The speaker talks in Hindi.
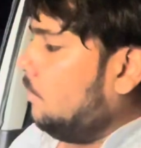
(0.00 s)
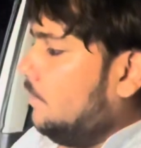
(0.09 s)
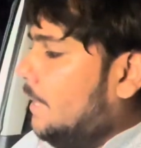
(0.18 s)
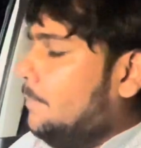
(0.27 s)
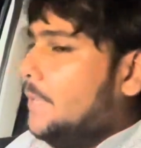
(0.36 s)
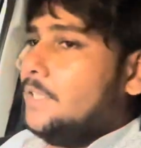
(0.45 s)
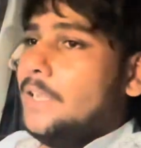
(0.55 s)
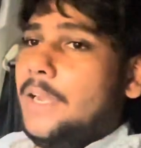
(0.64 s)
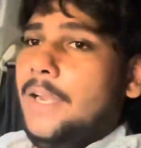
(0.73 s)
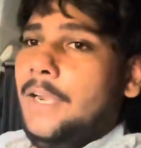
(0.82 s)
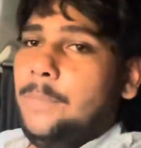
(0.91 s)
डंपिंग
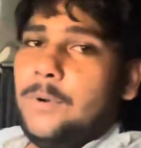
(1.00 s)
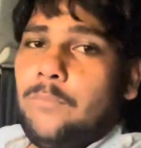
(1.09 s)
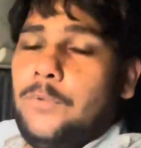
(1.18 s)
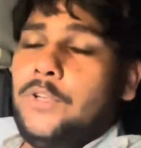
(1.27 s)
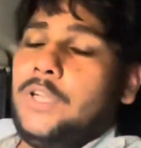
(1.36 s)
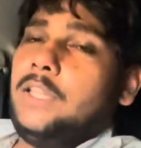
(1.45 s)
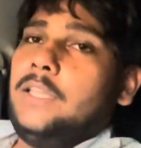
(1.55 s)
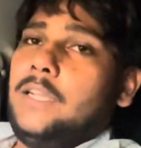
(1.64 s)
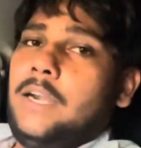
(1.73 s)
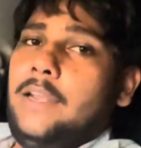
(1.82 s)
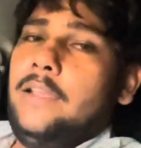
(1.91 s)
से हीट प्रूफ भी हो
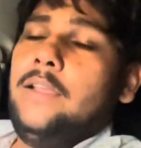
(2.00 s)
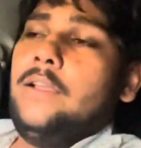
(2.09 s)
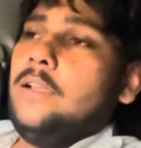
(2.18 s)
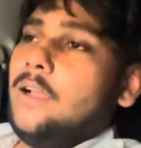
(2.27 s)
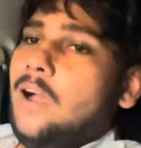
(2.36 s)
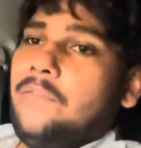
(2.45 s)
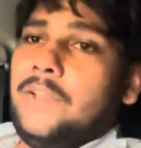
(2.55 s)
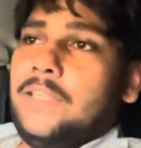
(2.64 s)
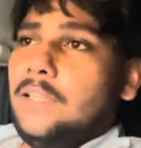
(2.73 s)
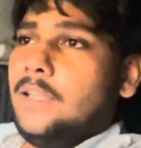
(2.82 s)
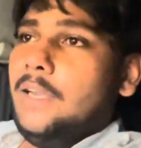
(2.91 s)
जाती है गाड़ी
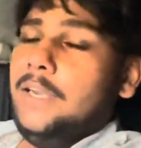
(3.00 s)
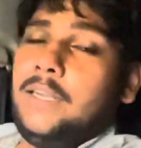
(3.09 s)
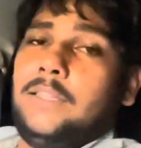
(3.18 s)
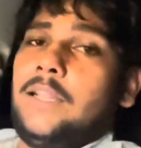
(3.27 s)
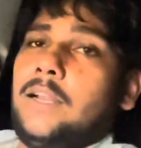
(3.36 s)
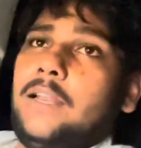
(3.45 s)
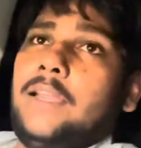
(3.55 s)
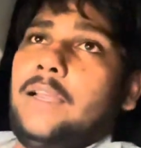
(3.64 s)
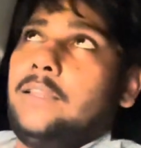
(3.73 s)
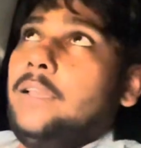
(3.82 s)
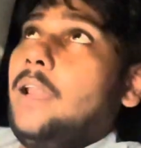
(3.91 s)
काफी ज्यादा हीट अंदर
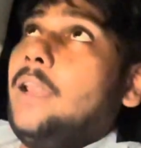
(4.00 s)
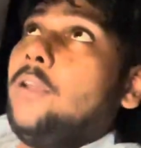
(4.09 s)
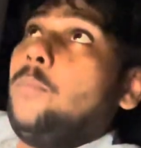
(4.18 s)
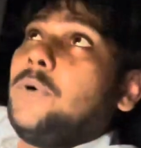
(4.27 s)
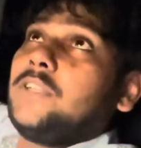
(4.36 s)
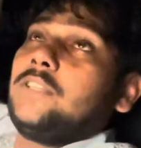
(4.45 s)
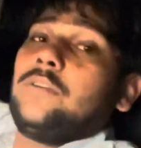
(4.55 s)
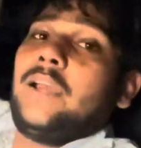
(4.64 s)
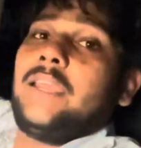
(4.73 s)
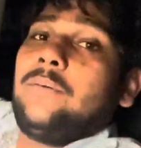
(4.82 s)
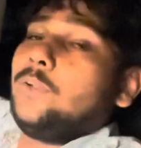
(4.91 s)
नहीं आती हालांकि ऊपर से
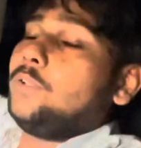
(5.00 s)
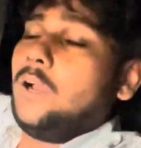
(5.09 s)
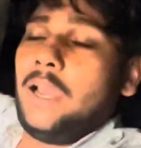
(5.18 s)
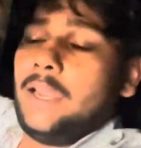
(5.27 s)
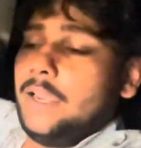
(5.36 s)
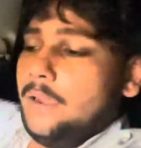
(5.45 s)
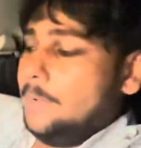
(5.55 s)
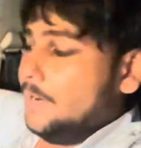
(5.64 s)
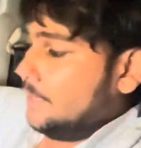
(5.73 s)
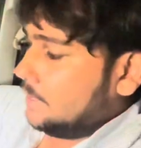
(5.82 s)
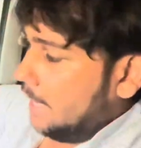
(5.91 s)
जो आएगी वो तो आएगी
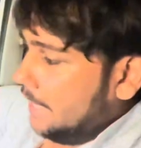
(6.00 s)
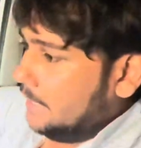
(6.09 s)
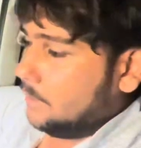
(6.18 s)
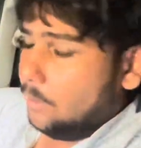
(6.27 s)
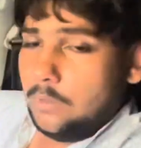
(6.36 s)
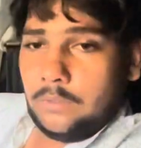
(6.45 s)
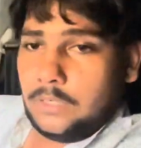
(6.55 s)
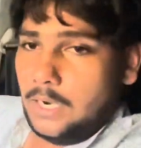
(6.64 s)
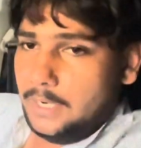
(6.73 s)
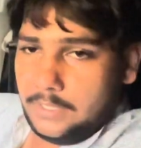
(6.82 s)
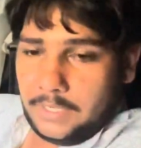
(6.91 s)
बट साइड से
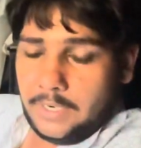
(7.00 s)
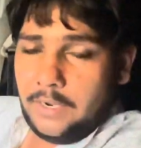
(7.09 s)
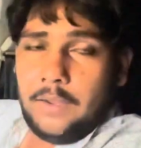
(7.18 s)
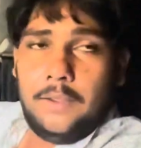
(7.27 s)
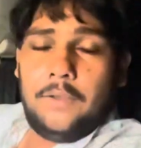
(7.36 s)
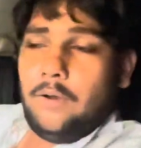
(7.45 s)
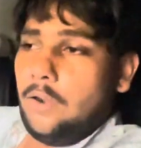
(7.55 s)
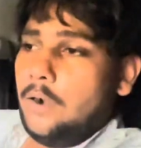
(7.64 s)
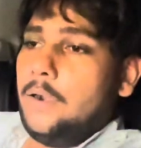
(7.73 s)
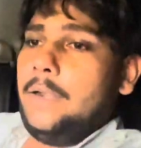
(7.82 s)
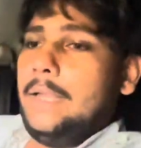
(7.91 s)
साइड से
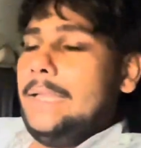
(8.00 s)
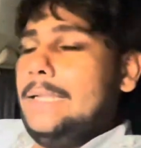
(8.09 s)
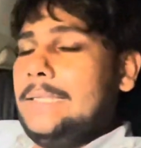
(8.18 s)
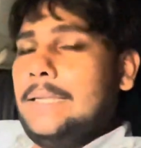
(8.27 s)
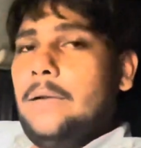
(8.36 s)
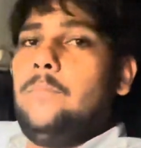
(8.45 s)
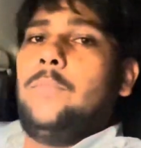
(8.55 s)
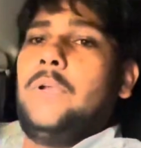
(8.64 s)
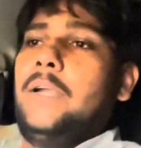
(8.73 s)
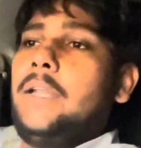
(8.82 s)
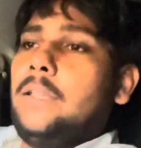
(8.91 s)
और डिग्गी से
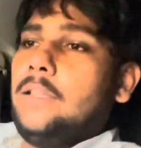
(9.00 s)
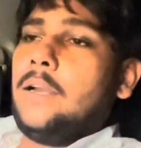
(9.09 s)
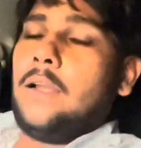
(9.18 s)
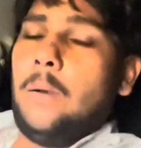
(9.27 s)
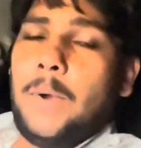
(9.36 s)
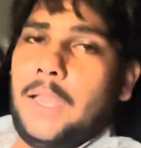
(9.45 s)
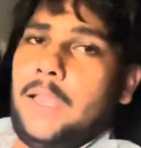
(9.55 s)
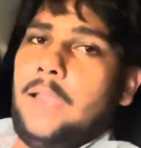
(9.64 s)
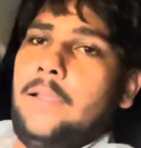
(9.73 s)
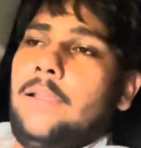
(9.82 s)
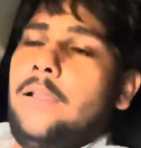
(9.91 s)
अब हीट अंदर कम
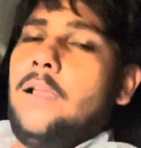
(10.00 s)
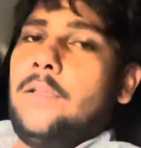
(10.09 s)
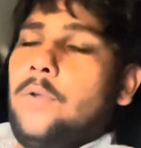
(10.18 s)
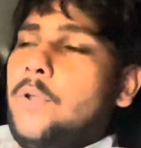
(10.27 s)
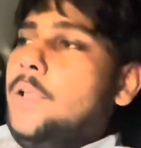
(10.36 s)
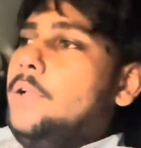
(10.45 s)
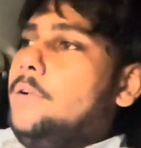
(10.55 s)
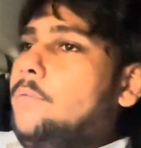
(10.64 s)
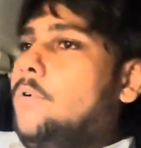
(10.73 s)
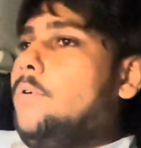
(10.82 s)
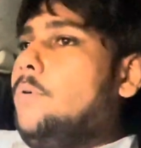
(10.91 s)
आएगी क्योंकि
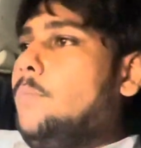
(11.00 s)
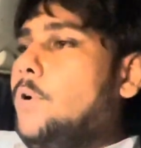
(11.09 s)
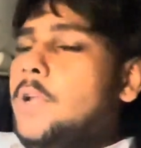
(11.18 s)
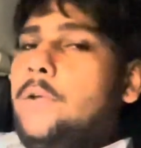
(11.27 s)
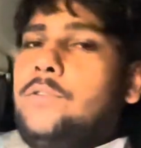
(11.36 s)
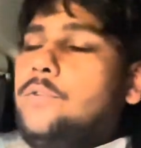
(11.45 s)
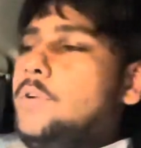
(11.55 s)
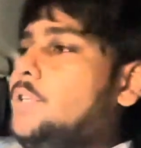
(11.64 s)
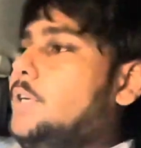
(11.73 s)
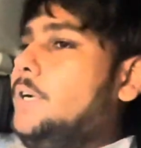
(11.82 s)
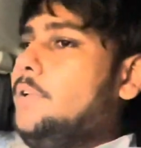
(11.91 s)
वो मोटी हो
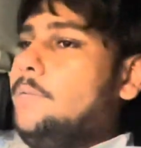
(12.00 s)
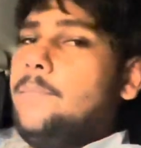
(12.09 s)
चुकी शीट